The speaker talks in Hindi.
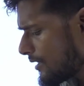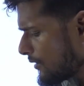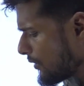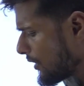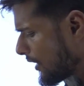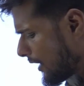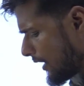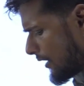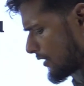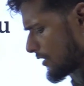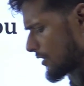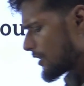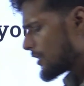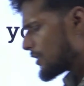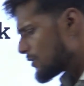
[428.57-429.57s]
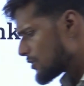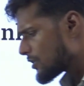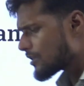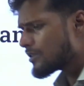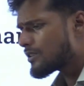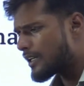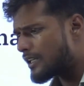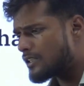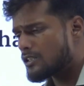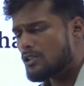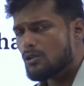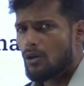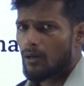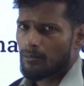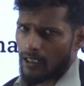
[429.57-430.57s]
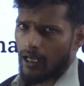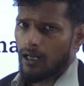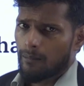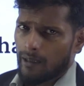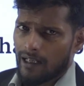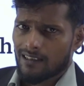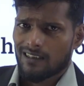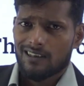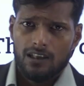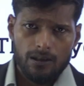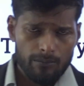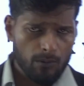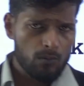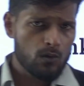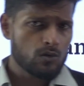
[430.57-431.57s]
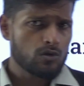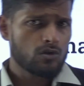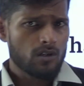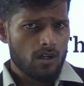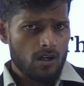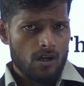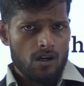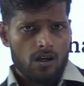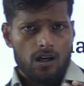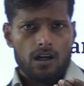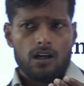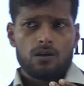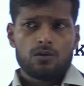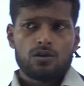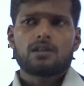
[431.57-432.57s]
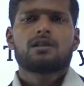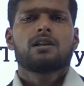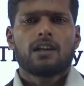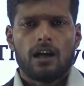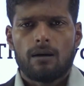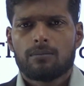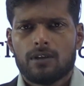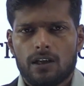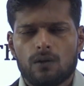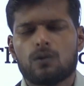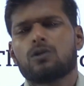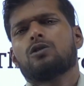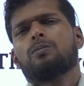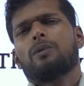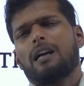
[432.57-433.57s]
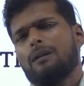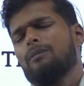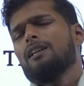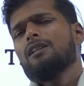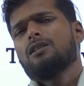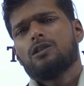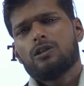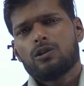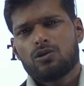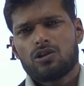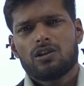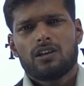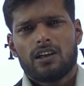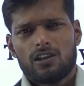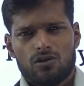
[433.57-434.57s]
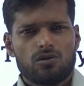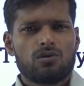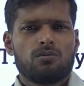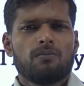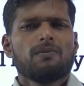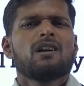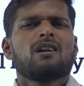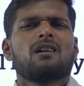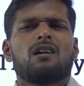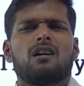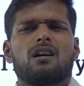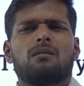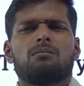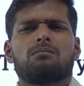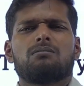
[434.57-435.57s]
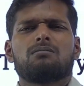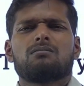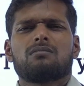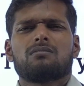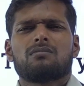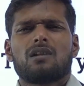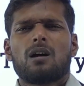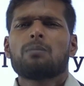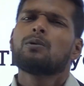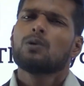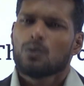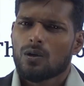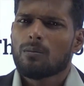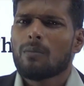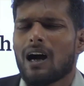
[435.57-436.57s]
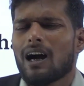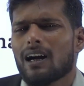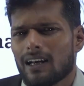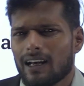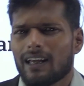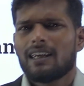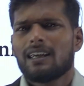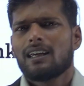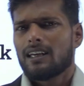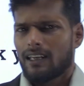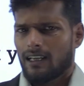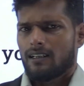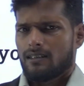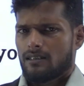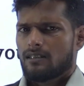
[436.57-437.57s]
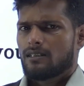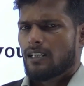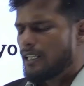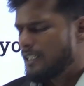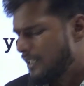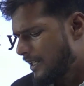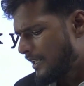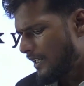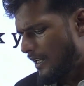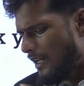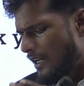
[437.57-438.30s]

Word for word: तो ये इंस्टीट्यूशंस हैं जिनको आप ध्यान में रख सकते हैं इनमें मोस्ट कुछ अच्छे नाम थे कुछ प्राइवेट इंस्टीट्यूशन थे जो अप टू द मार्क नहीं है सच्चाई यही है